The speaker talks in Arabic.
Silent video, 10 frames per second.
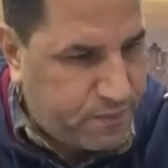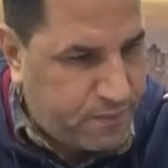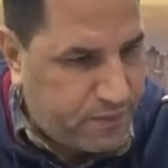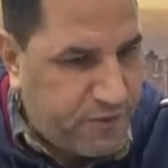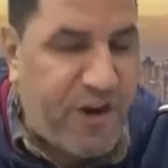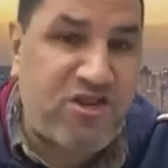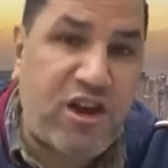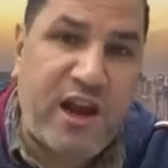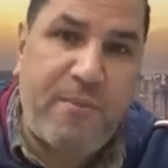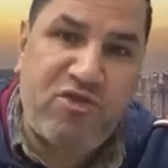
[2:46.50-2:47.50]
فعشان
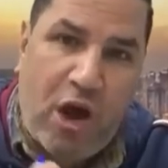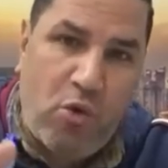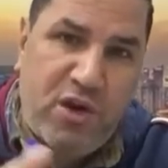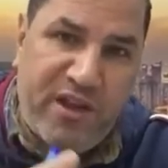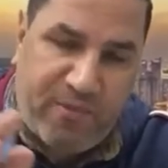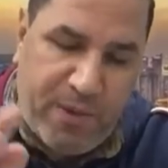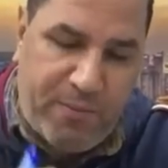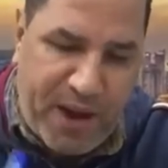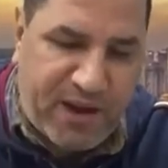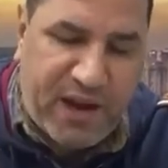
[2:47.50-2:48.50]
كده مش هقول اسم
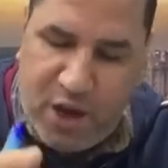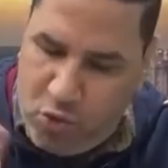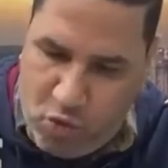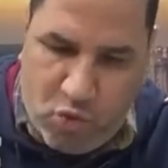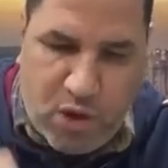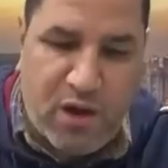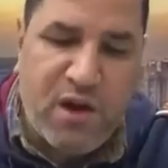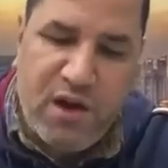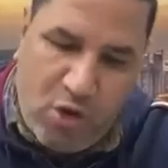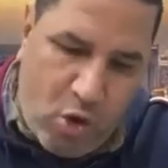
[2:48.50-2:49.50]
البنك لانه
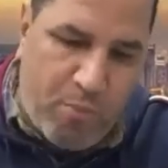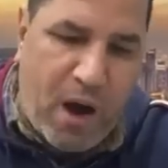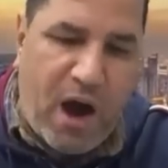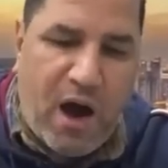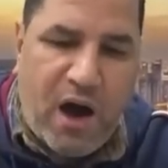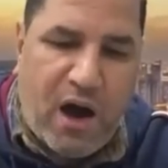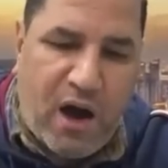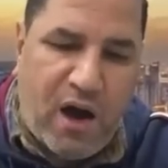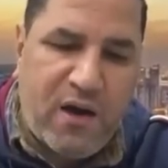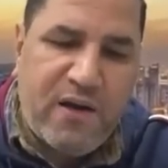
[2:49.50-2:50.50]
هم
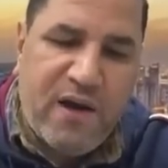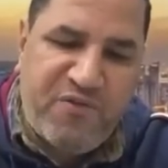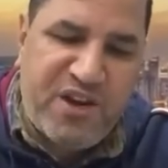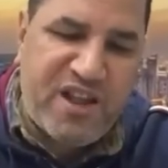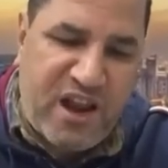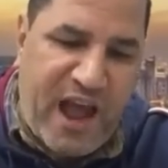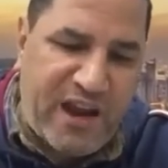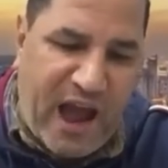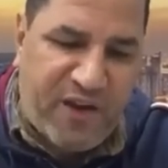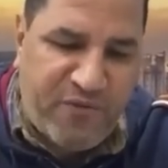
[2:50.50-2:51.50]
في النادي الاهلي
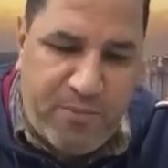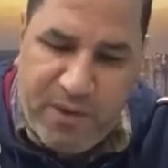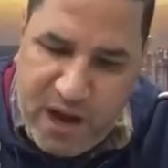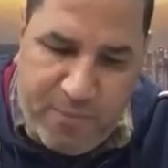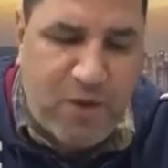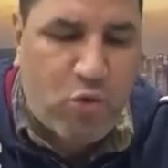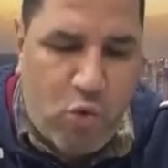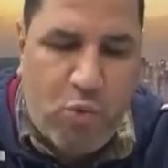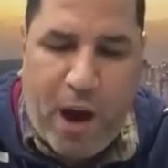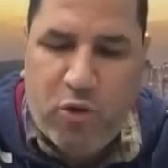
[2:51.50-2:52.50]
عارفين من البنك
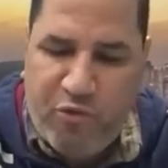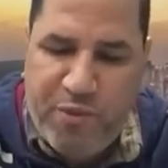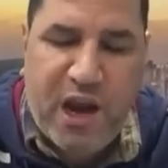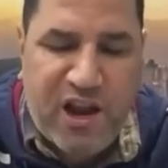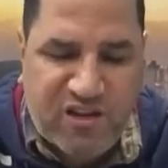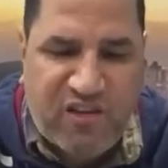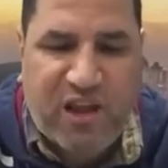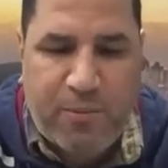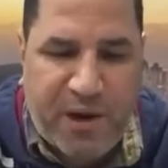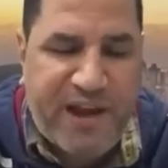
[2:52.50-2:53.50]
ومعروف من اللي اتصل
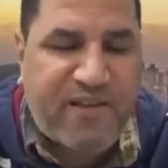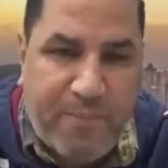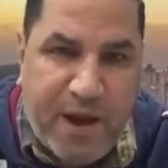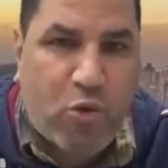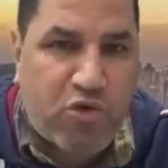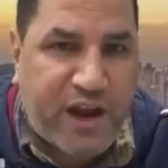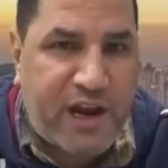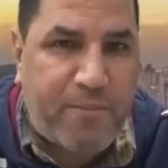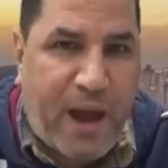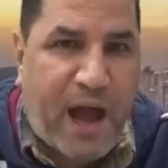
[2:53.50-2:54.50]
برئيس البنك
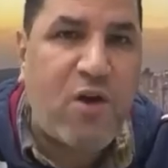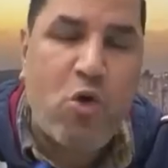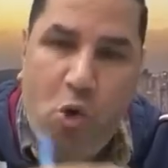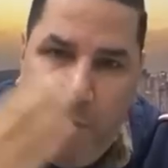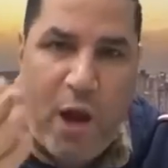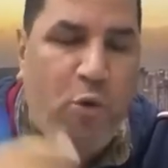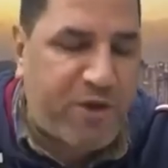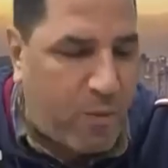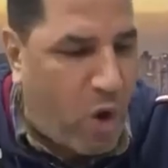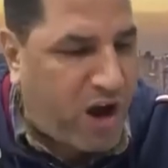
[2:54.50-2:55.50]
واتكلم معاه
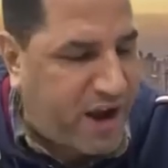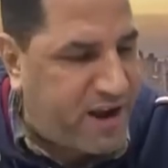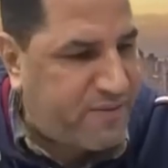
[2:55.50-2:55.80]
ومعلومتي مؤكده